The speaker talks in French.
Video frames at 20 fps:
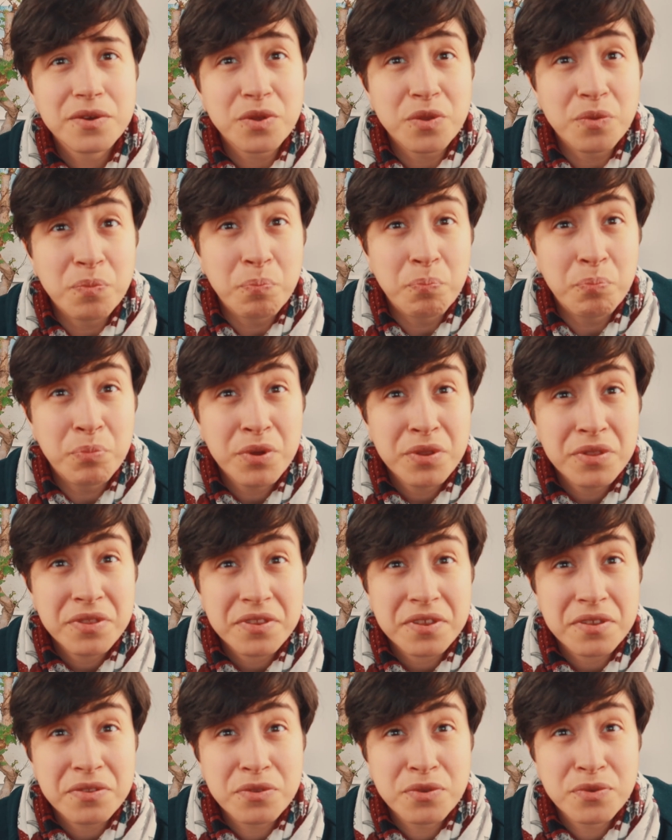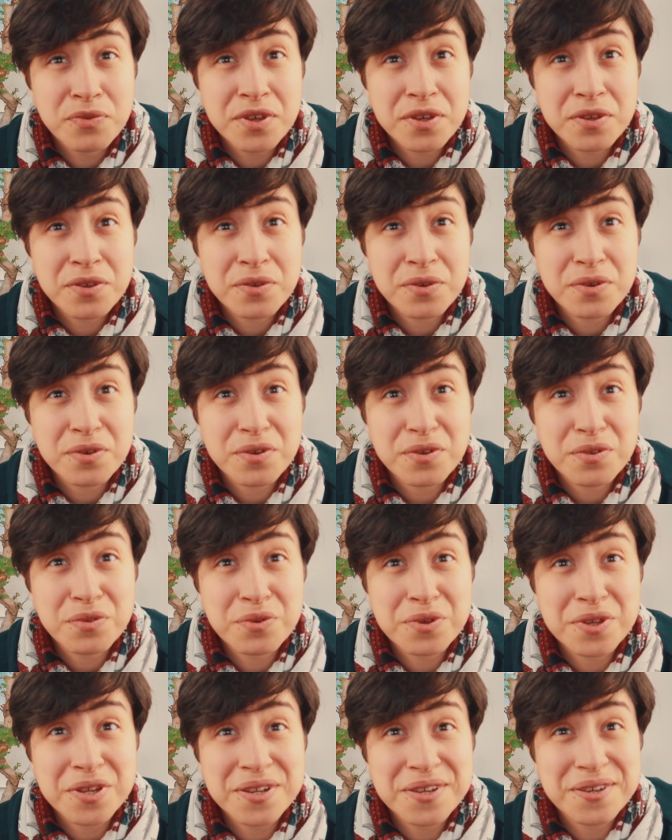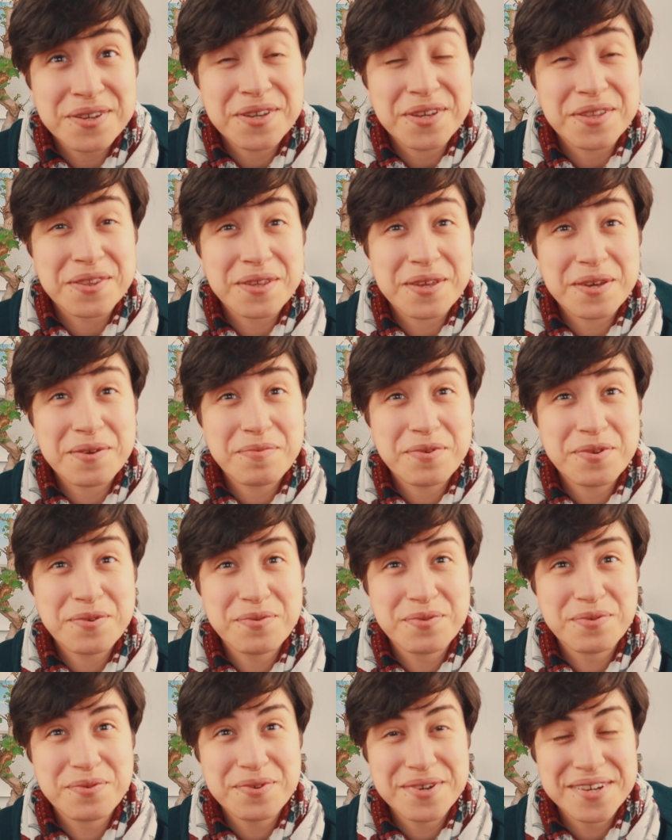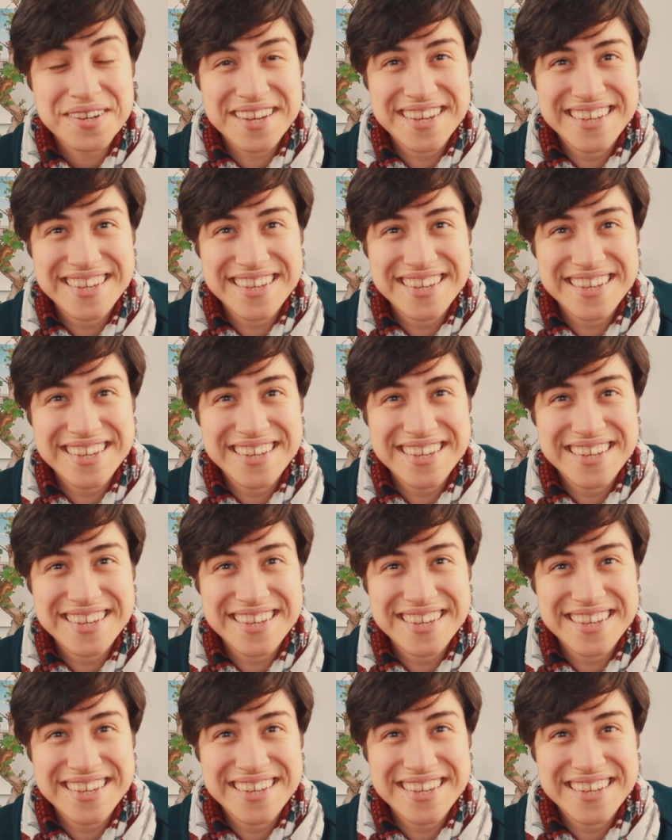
une bonne tête de vainqueur de quelqu'un qui a très mal au dos.